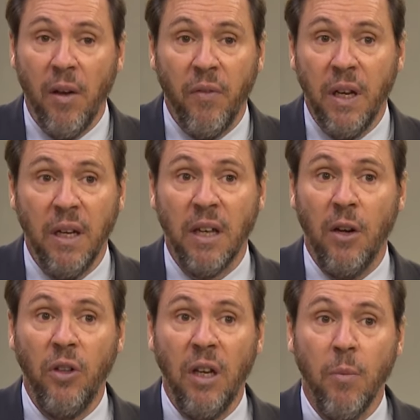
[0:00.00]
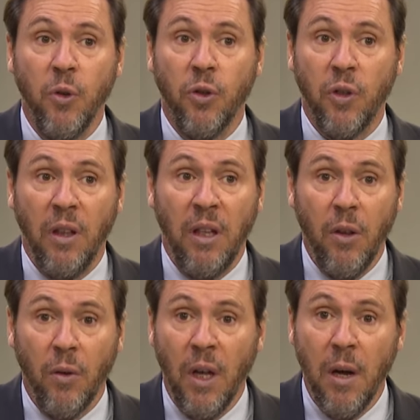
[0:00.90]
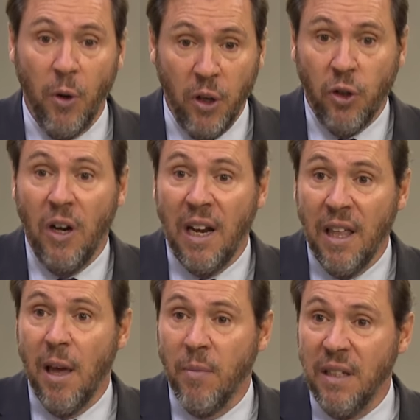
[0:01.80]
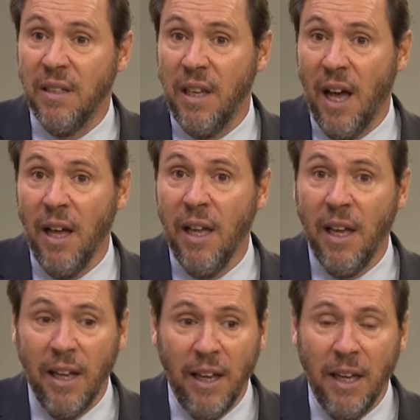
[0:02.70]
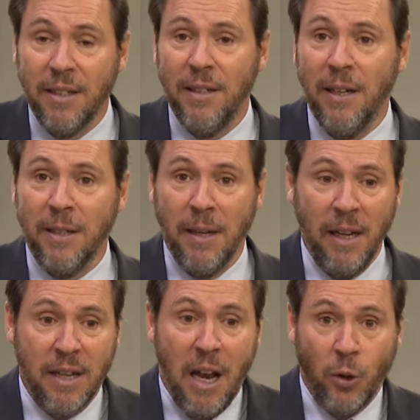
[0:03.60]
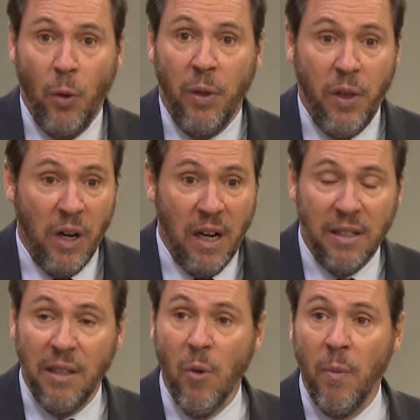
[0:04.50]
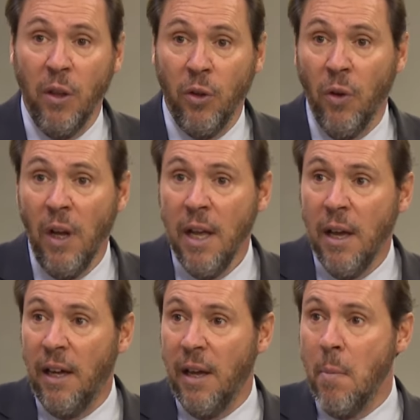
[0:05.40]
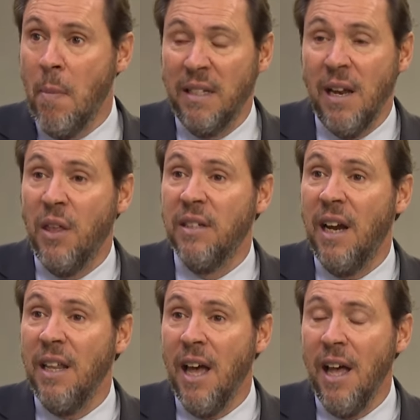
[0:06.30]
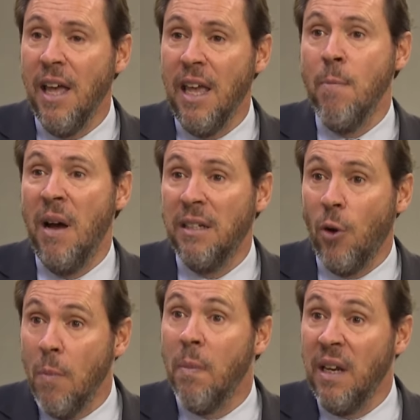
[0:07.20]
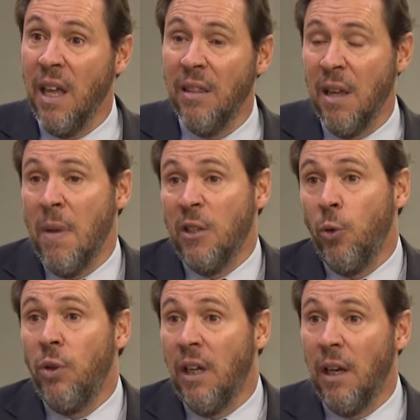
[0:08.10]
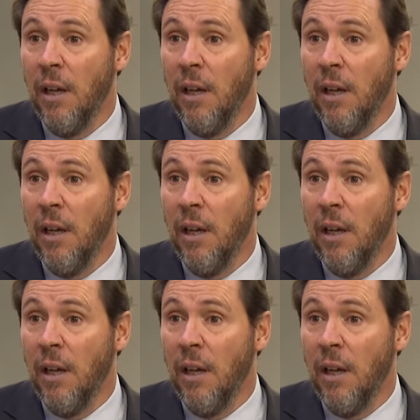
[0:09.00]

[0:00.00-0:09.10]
En fin, es que no tiene mucho sentido. Por eso la ley de amnistía eh, es es, la solución en este momento eh, más necesaria y más conveniente y más útil,